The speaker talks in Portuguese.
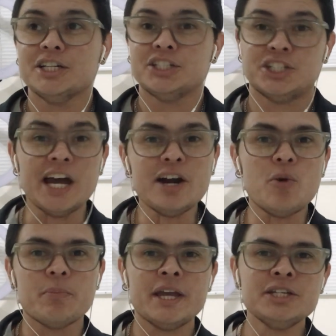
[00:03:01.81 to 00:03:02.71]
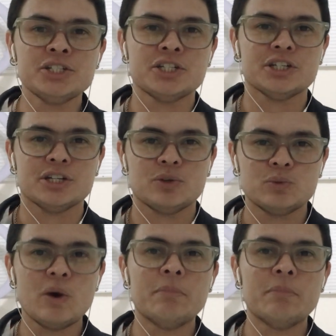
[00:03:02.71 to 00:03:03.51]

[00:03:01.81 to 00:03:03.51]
geralmente o